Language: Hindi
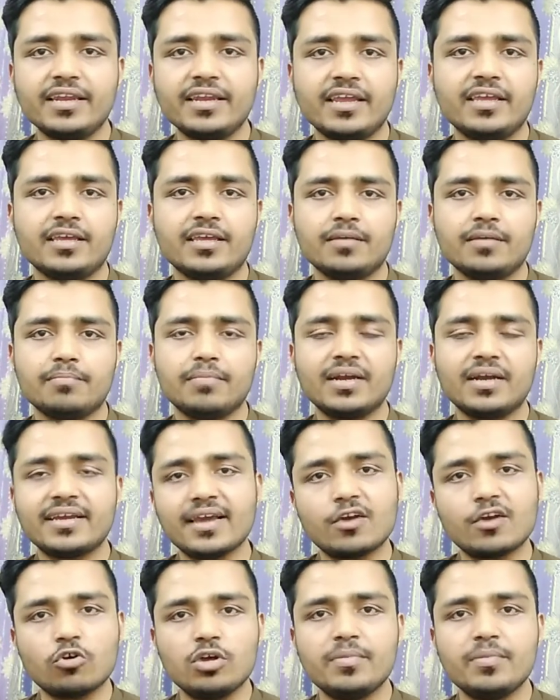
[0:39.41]
ही नहीं
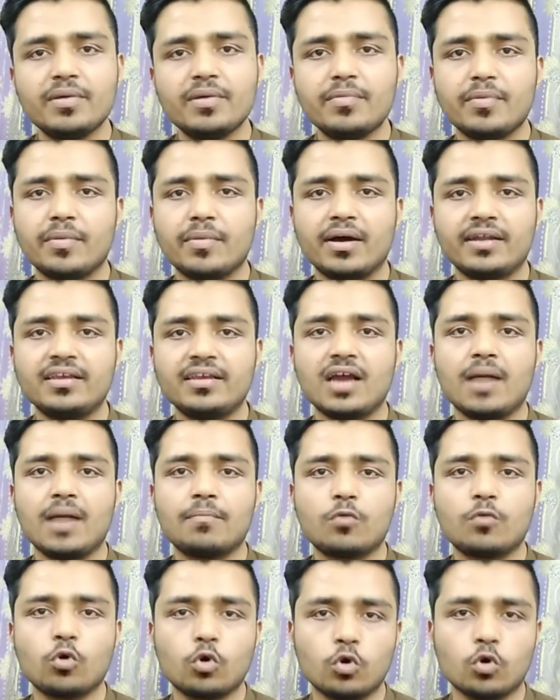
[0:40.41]
बल्कि कोई भी बीमारी
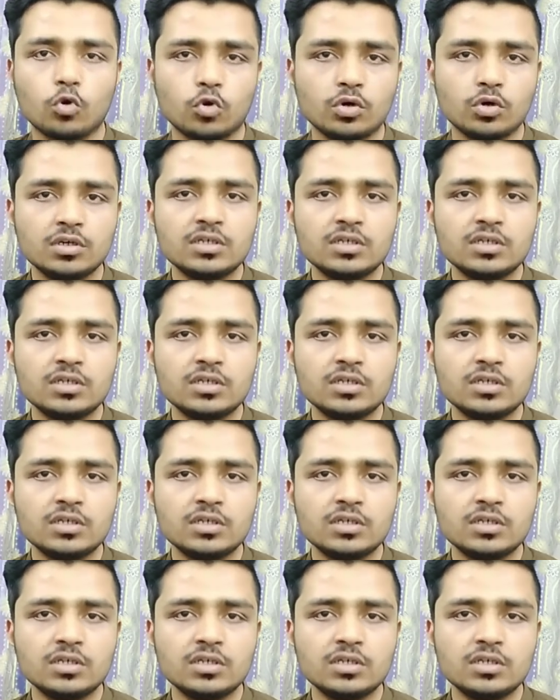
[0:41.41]
आपको हो